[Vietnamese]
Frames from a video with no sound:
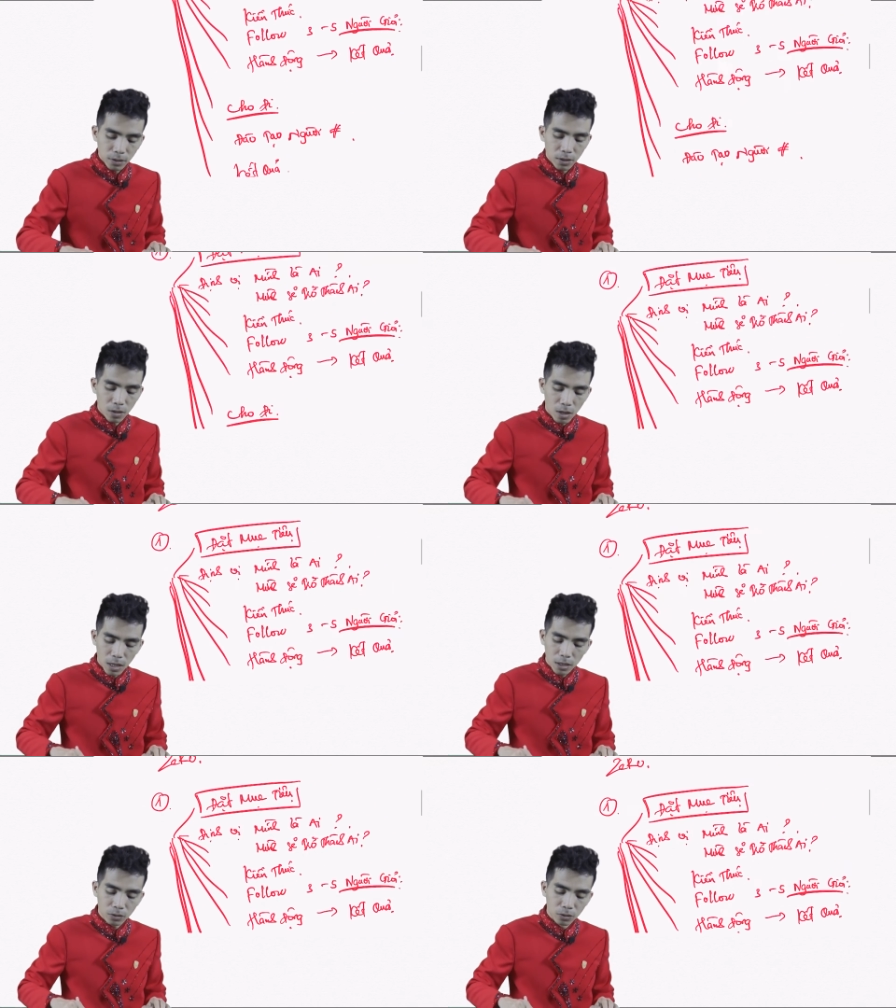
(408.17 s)
Thì đó
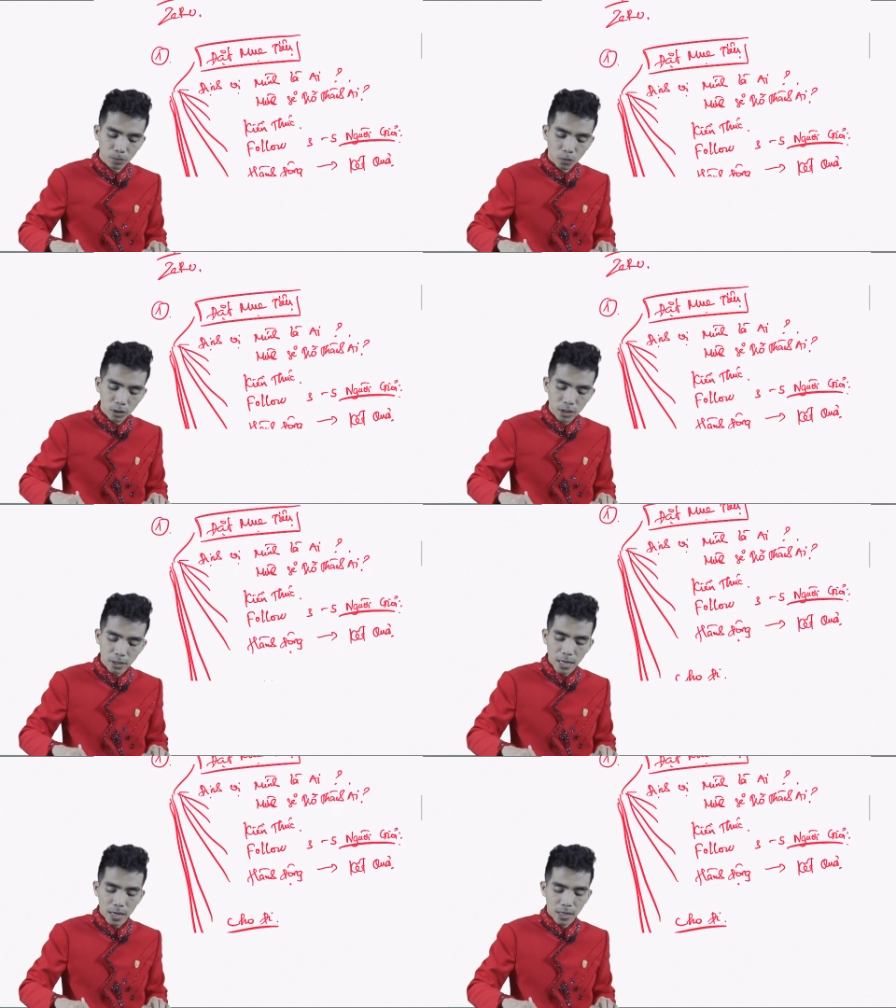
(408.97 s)
là tôi muốn
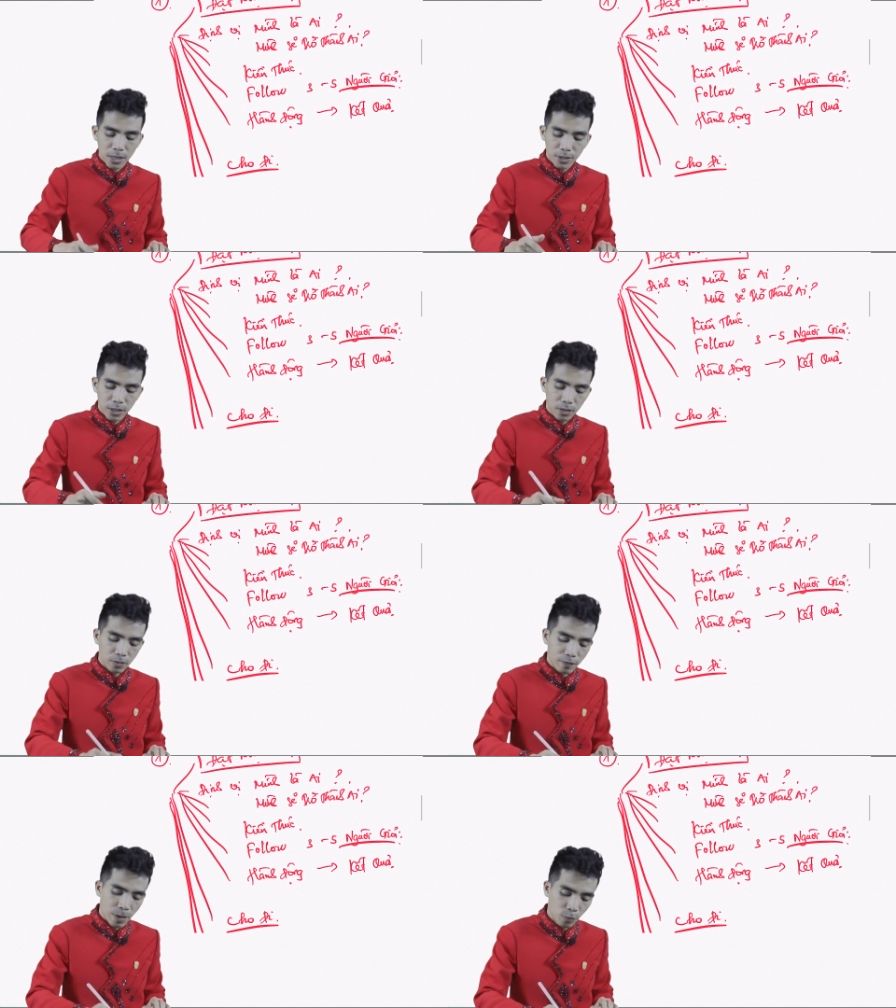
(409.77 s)
chia sẻ các anh chị
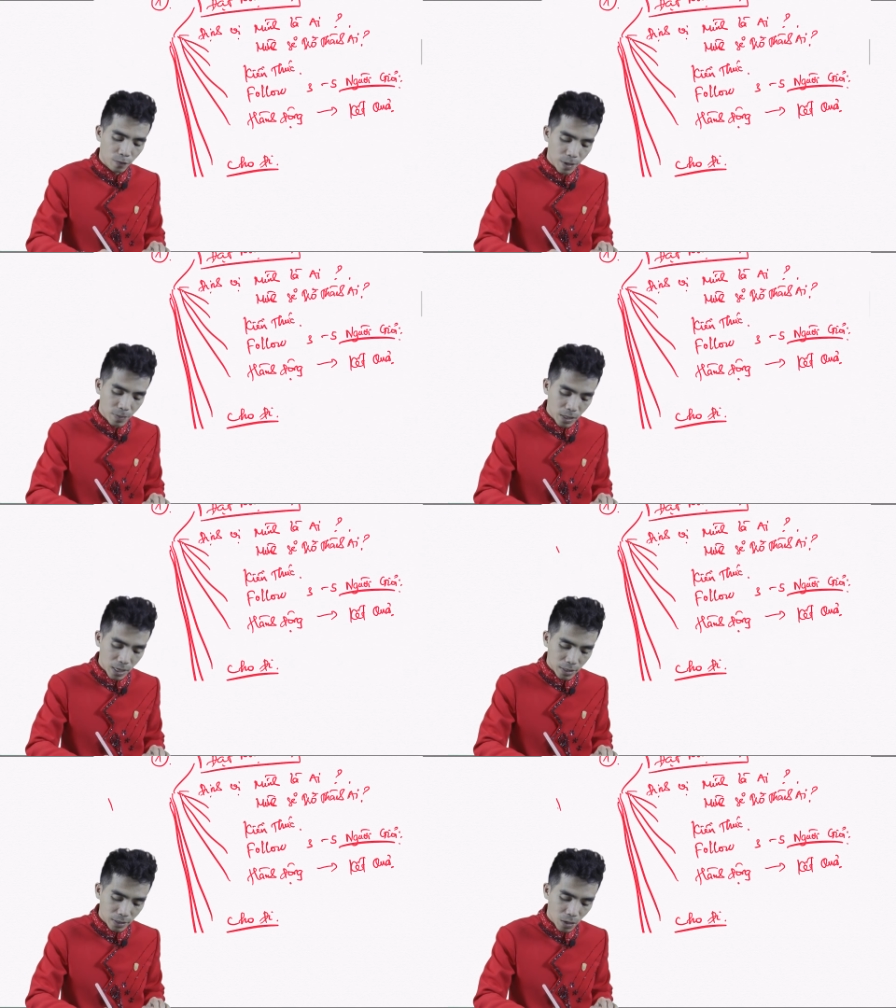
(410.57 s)
vài một vài bước
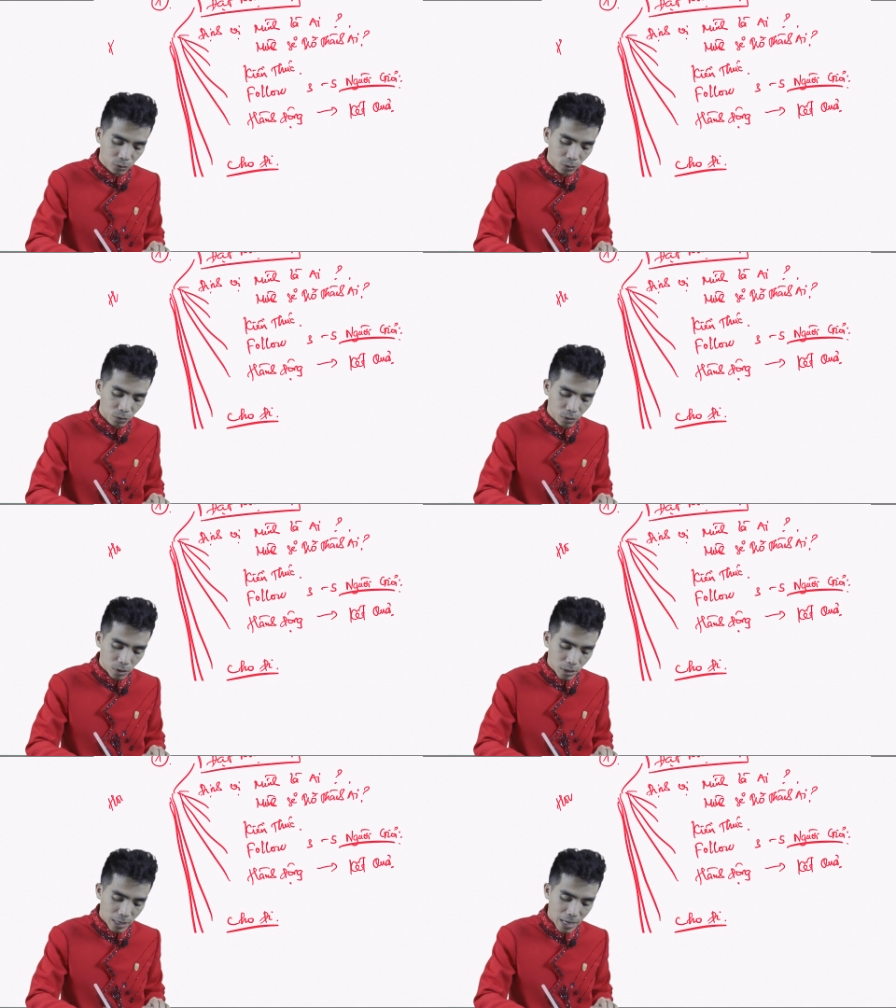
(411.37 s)
là how to
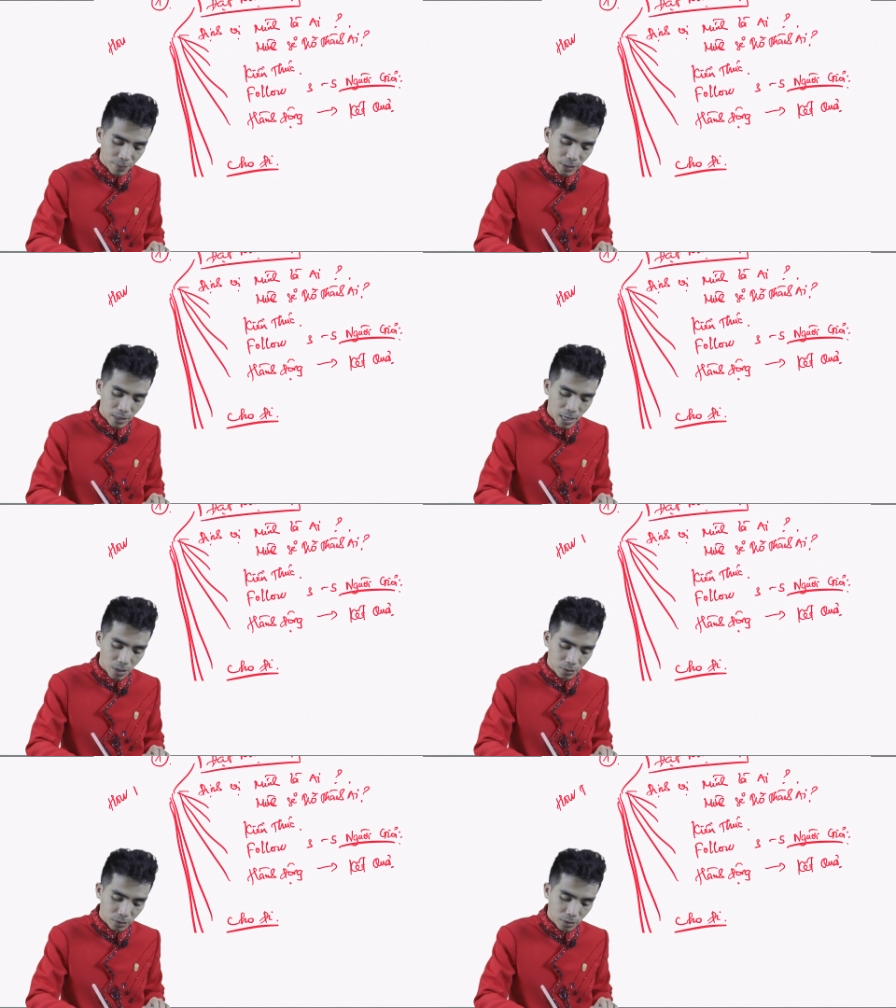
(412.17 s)
làm như thế nào,